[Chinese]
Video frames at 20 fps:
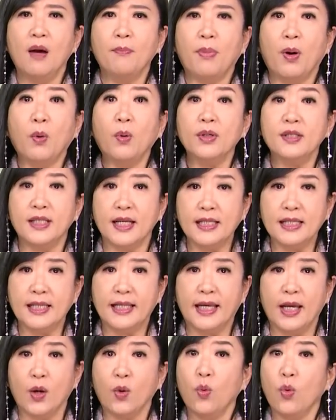包括前
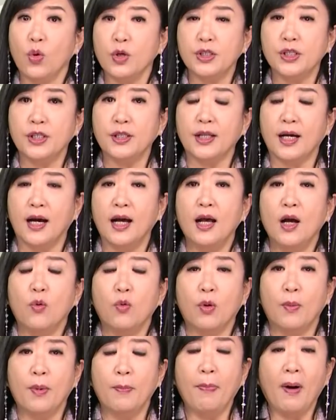几天过世的
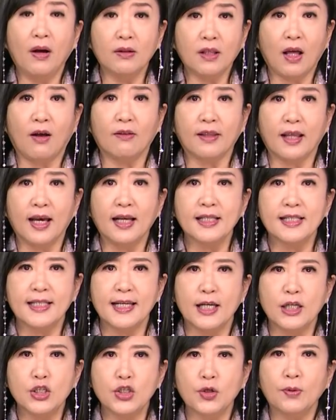我们报道的
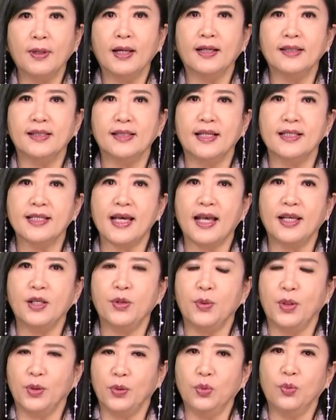前重量级的参
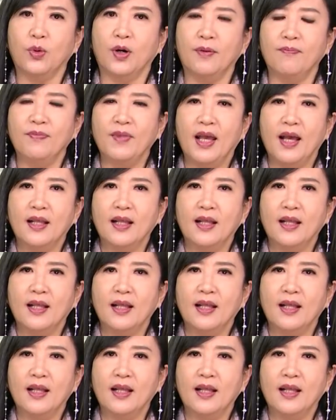议员杜尔。